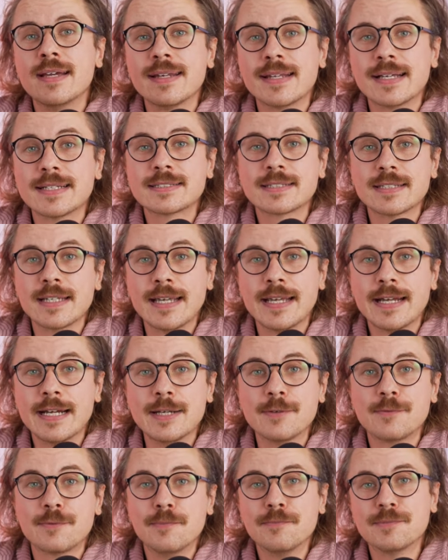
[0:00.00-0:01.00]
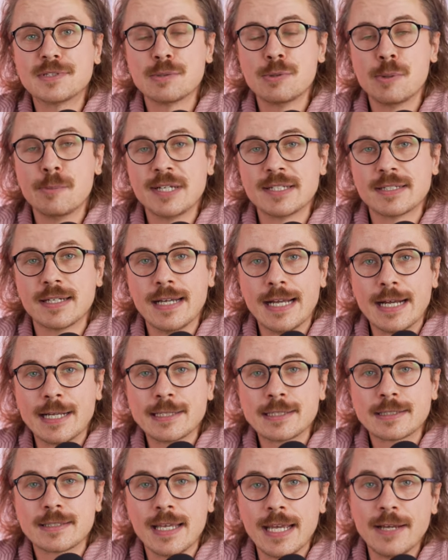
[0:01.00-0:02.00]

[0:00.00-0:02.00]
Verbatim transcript: das RF 15mm